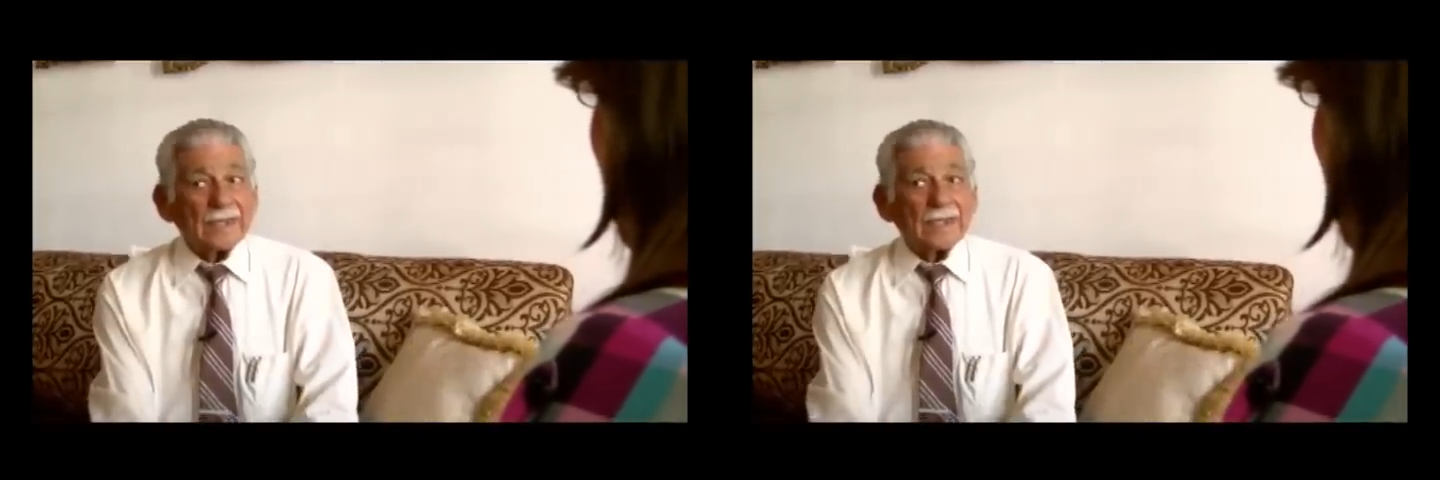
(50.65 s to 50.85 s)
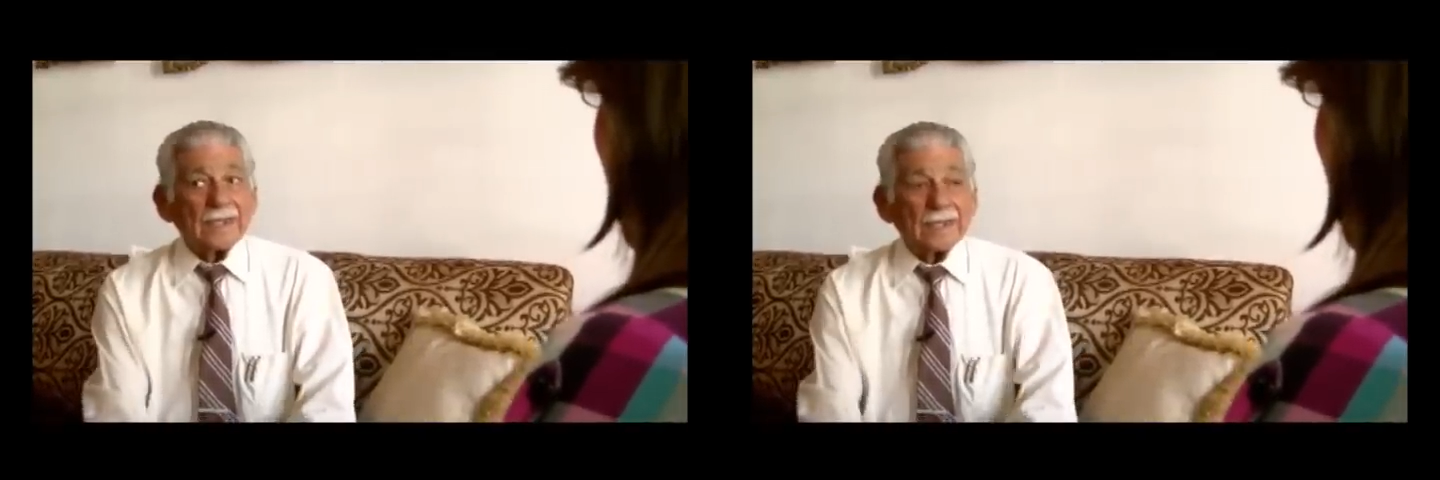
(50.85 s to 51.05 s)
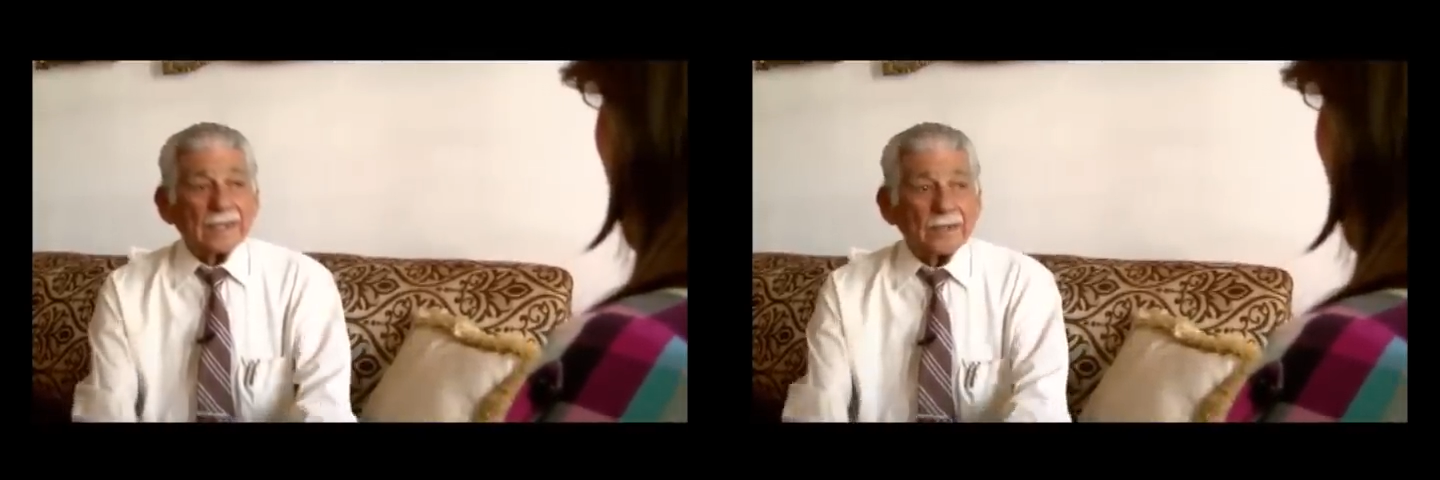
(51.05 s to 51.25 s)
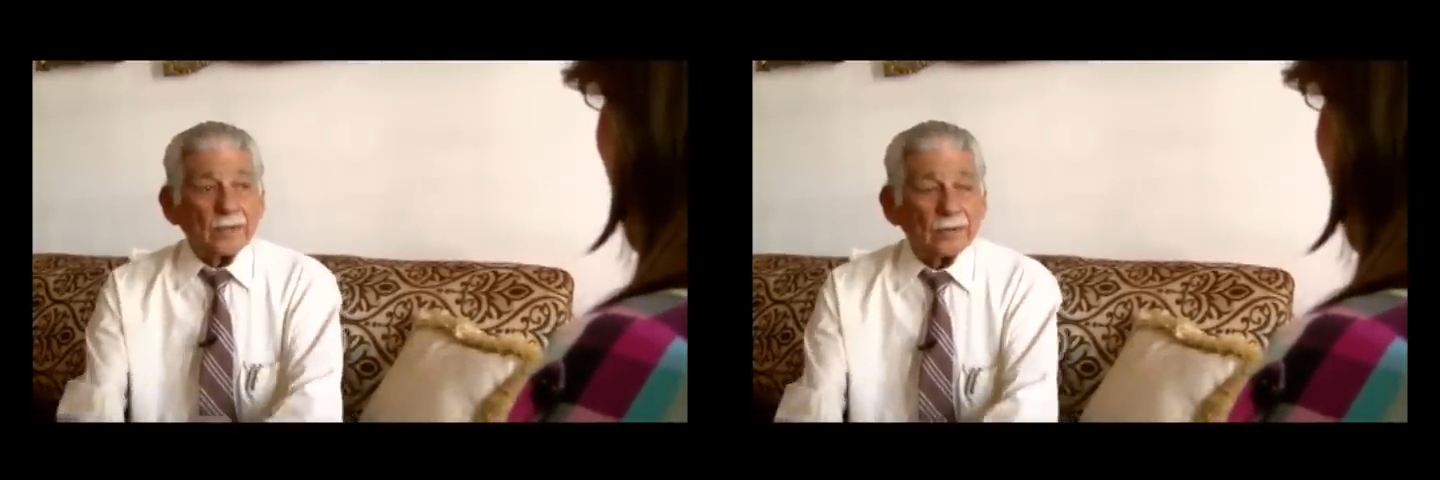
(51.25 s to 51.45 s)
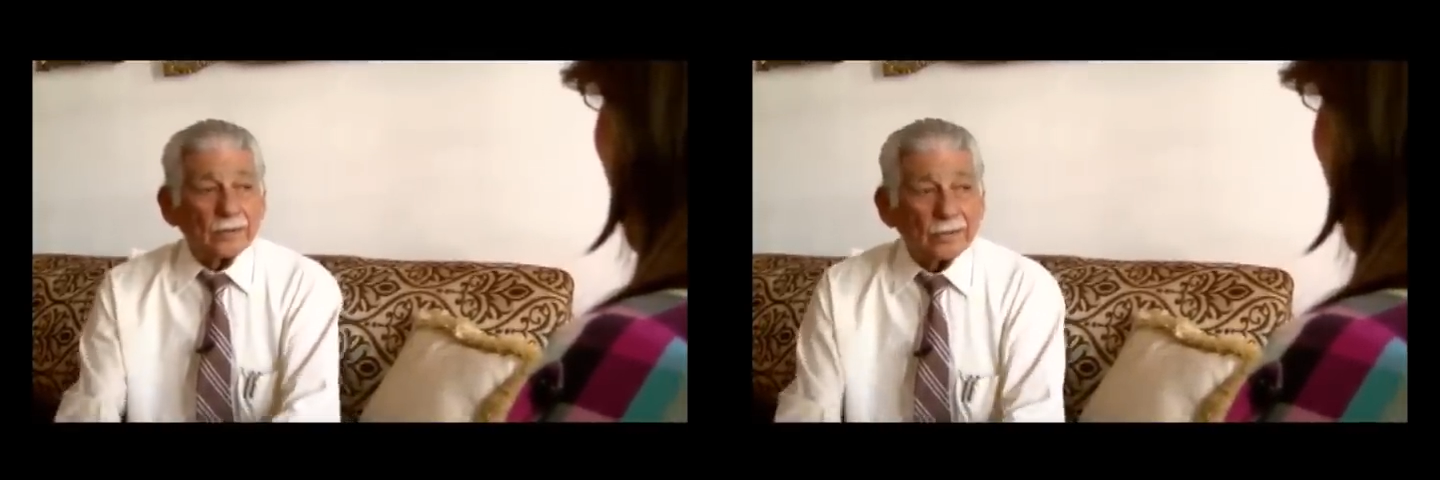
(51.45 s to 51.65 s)
Eh,
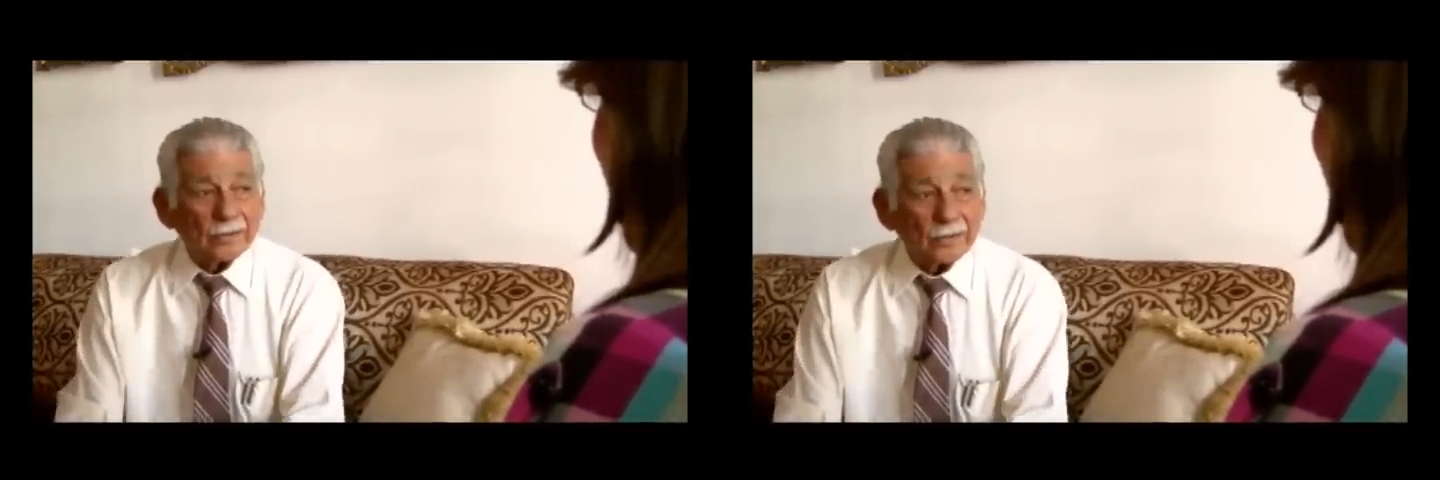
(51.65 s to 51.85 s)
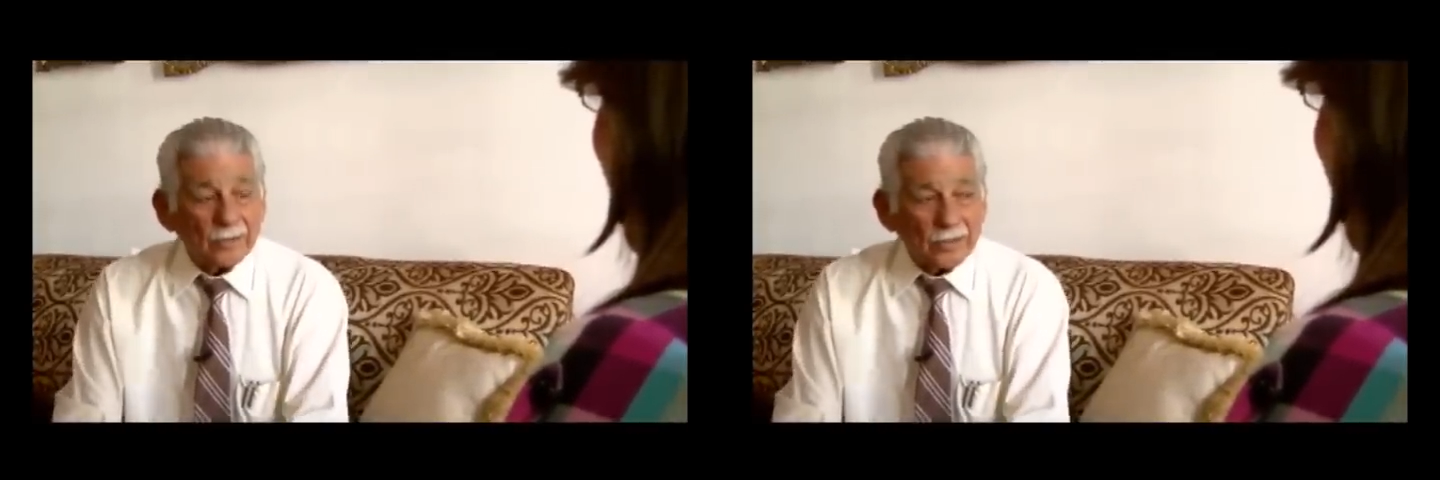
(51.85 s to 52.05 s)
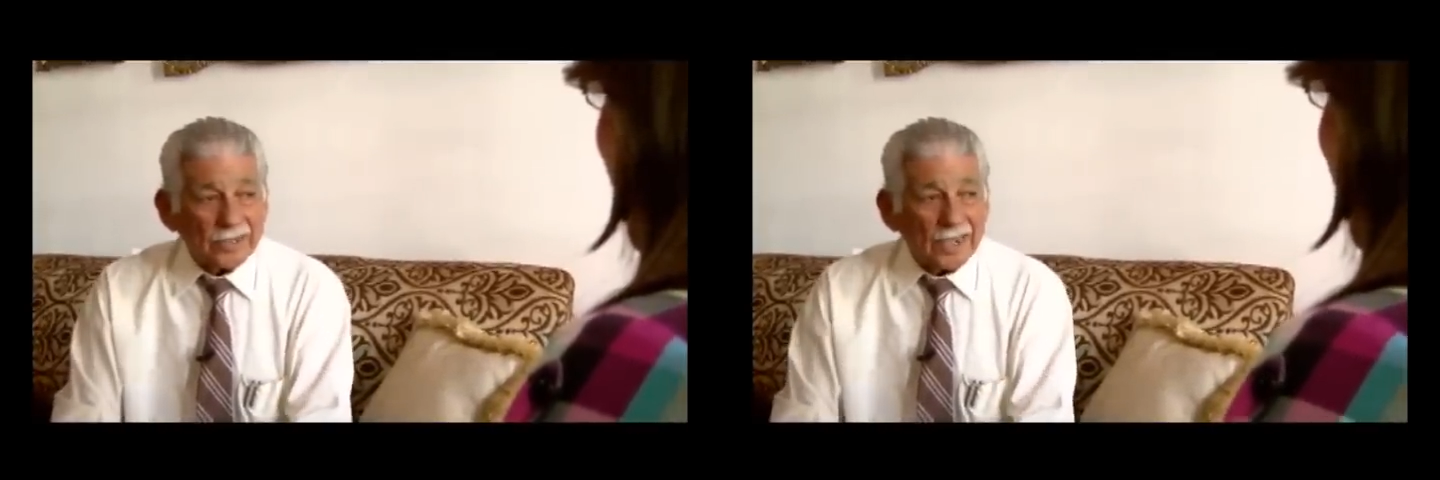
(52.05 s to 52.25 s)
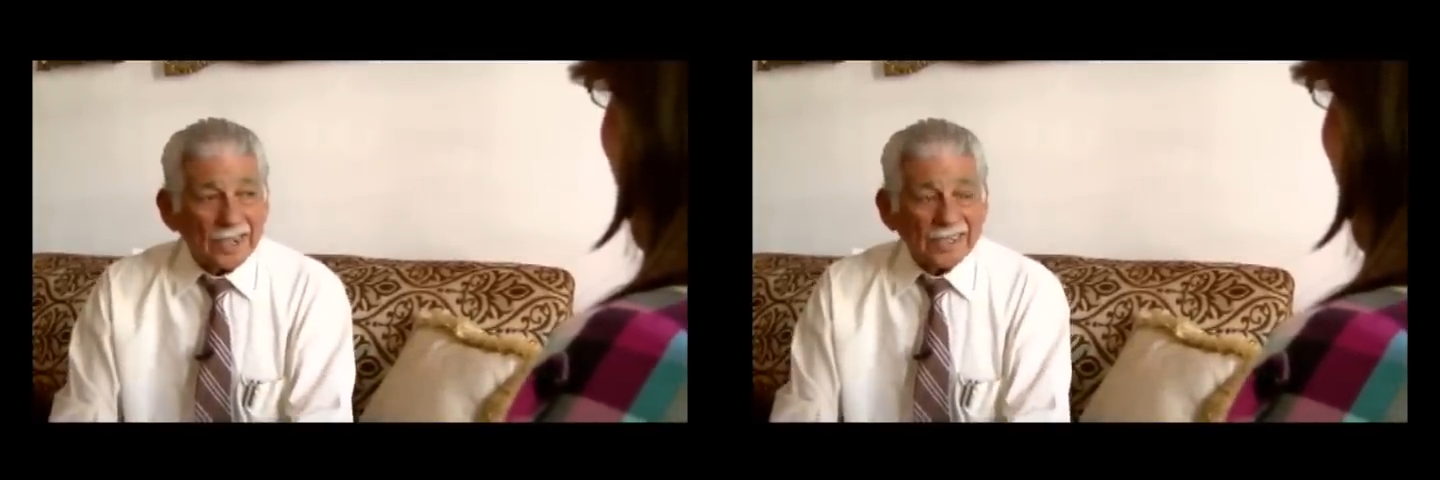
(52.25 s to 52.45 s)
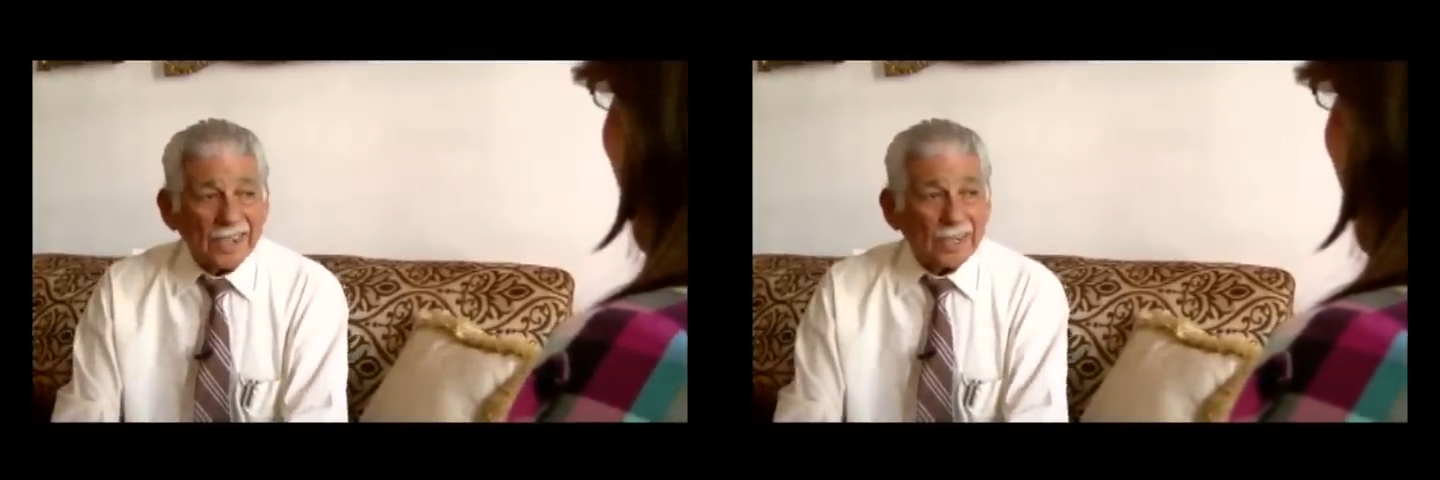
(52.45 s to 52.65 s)
yo conocí
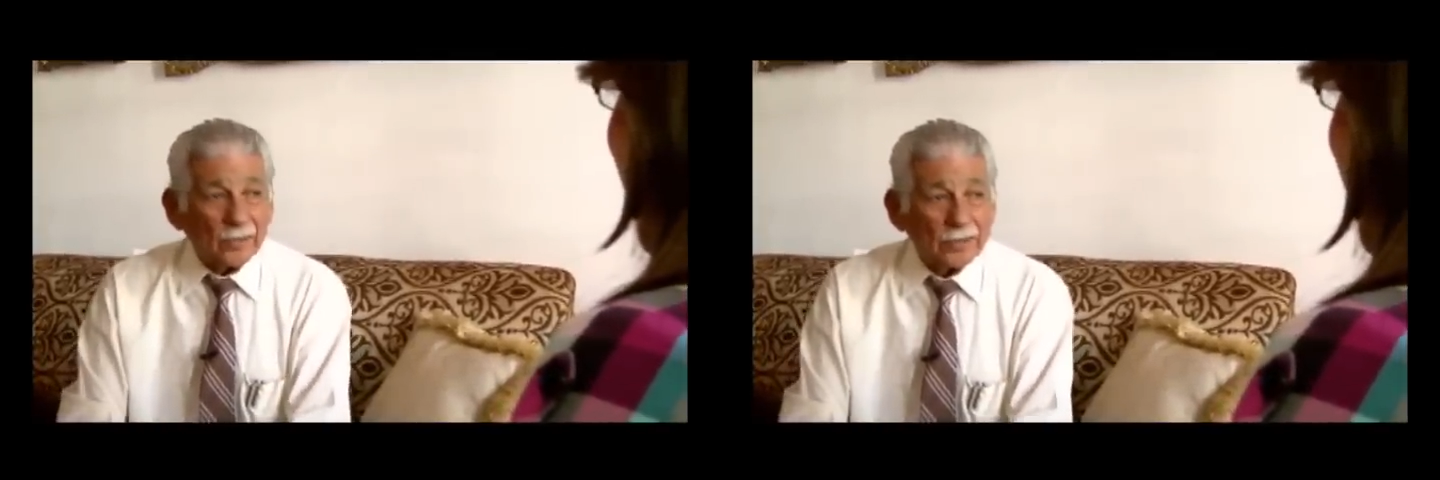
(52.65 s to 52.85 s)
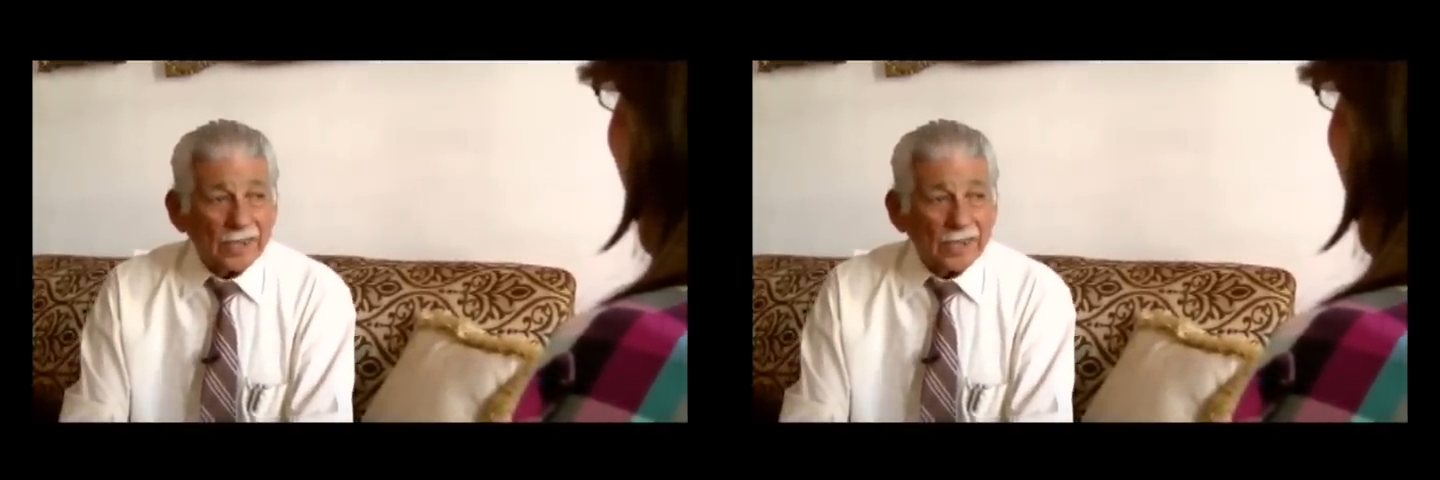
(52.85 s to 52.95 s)
a Celia Cruz